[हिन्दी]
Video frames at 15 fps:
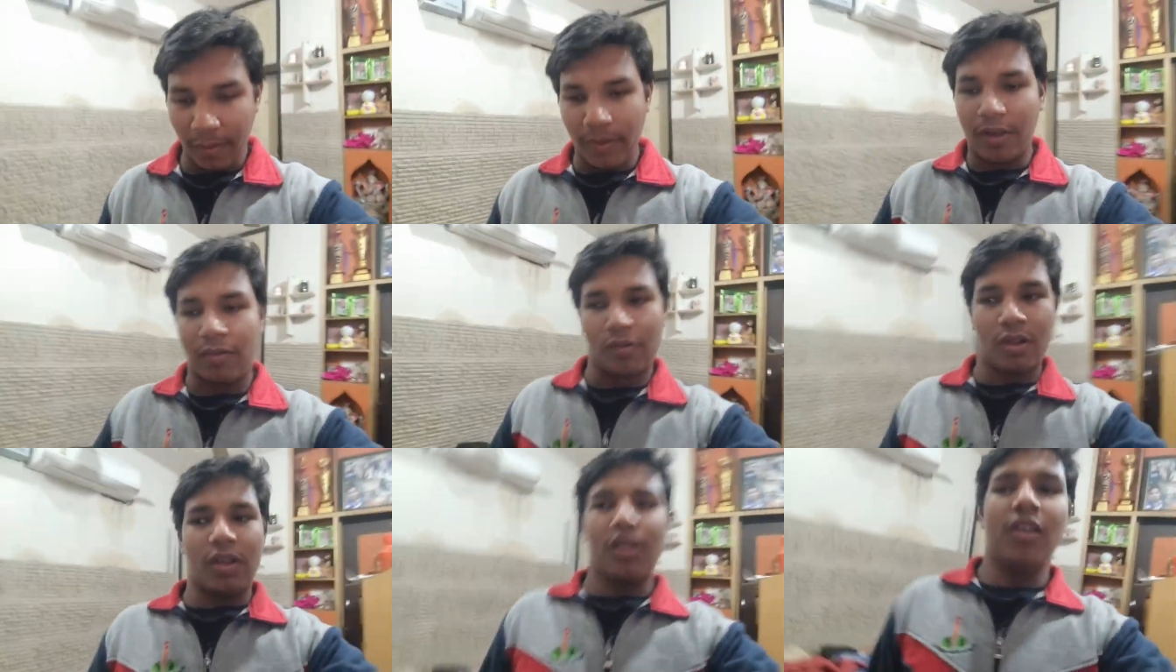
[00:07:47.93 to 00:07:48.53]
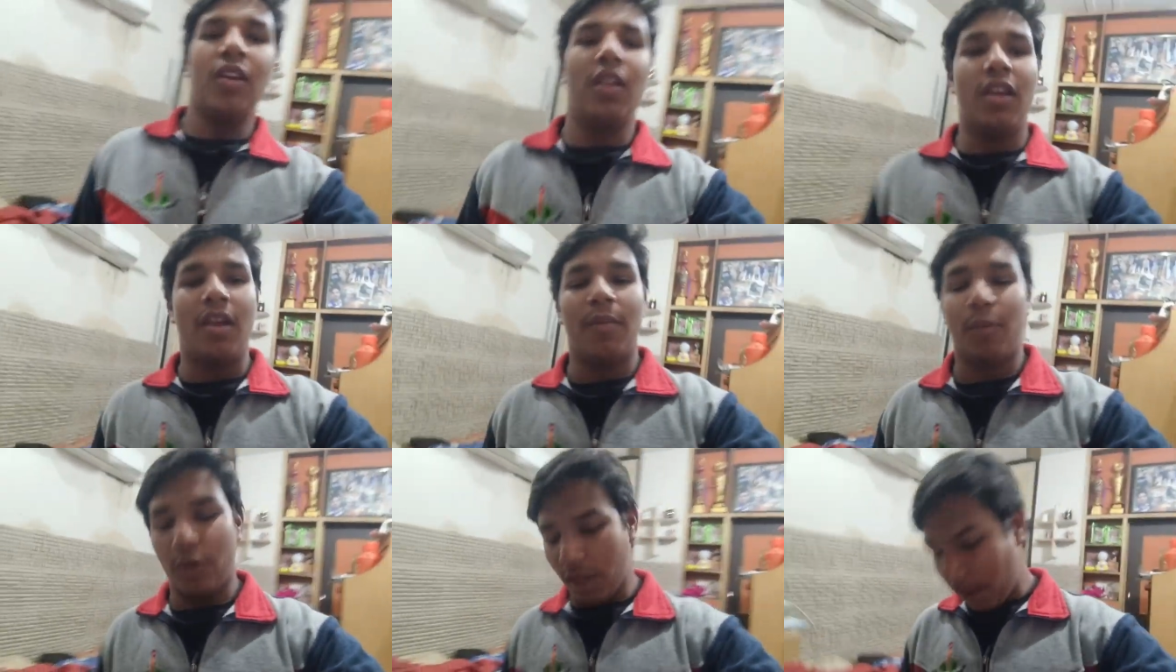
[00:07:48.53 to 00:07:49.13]
में करूँगा
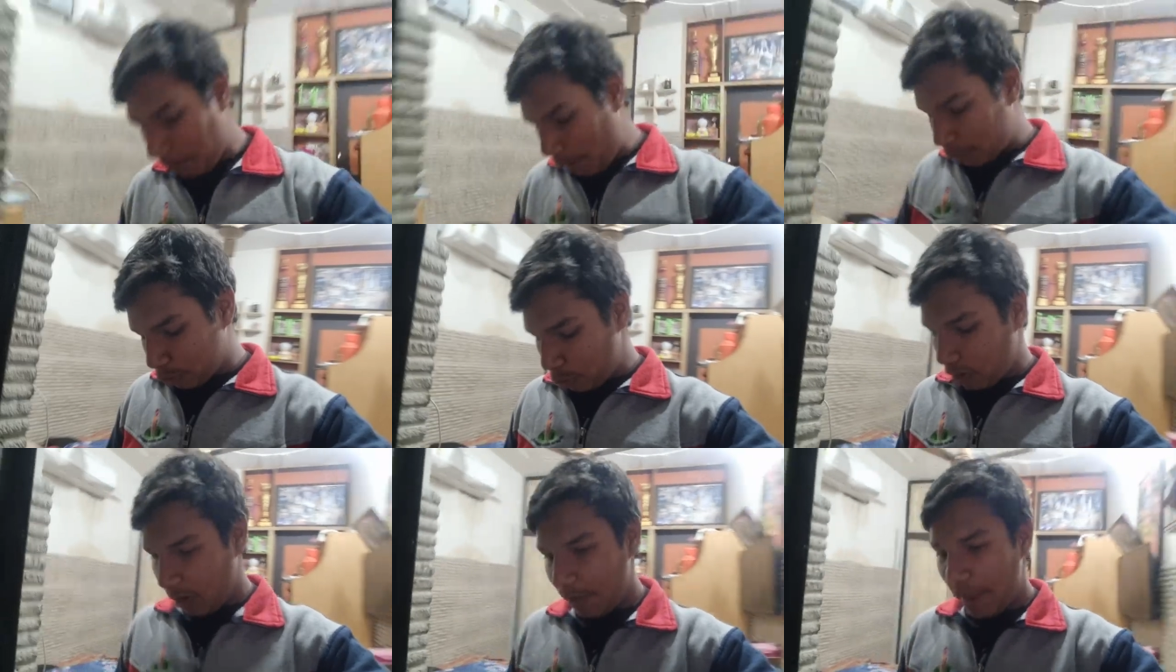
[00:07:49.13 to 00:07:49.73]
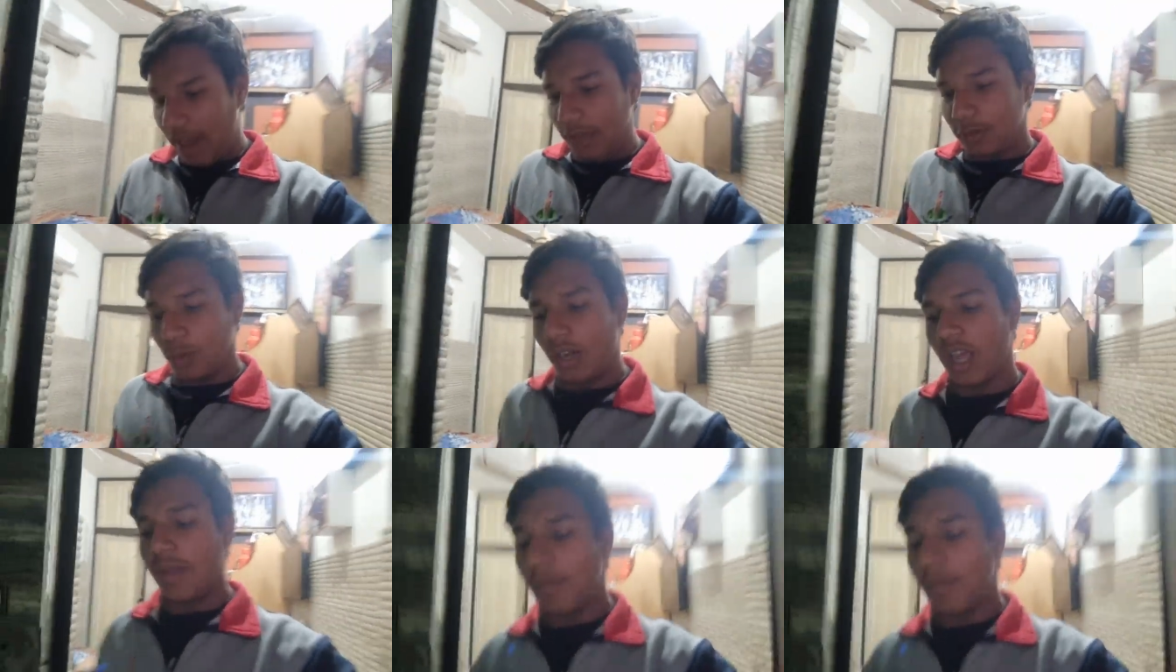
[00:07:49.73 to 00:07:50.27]
मुझे अपना स्कूल का बैग धोना है